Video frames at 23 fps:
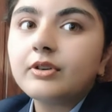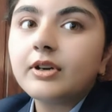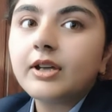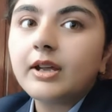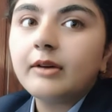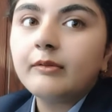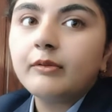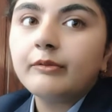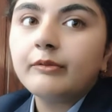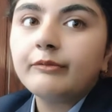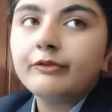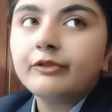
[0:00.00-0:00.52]

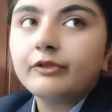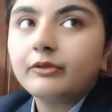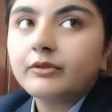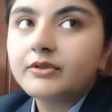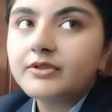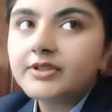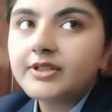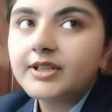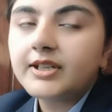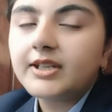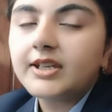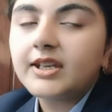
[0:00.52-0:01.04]
वो फ़ोन
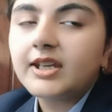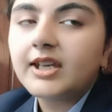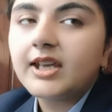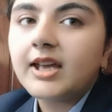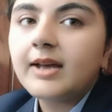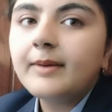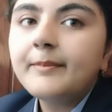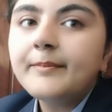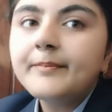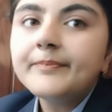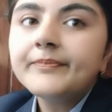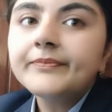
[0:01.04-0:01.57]
से की है
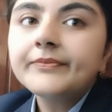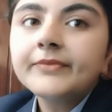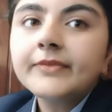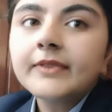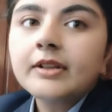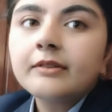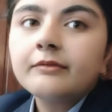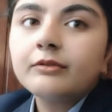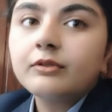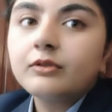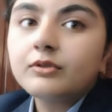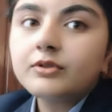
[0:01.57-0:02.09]

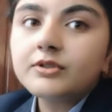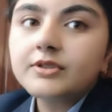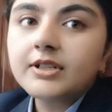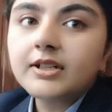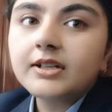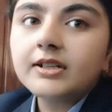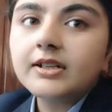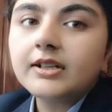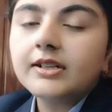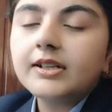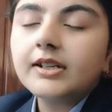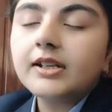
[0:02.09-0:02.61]
फ़ोन से
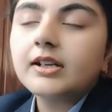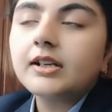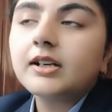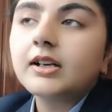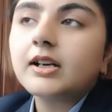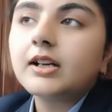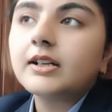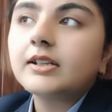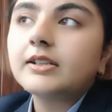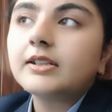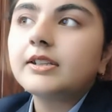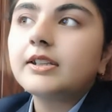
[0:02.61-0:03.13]
एडिटिंग
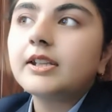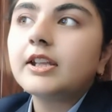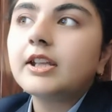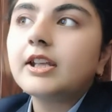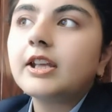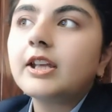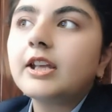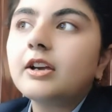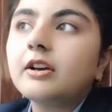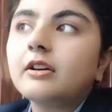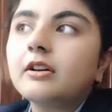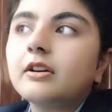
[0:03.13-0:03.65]
करके
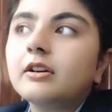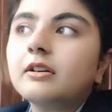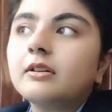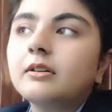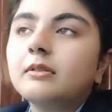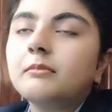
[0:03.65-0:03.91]
आ,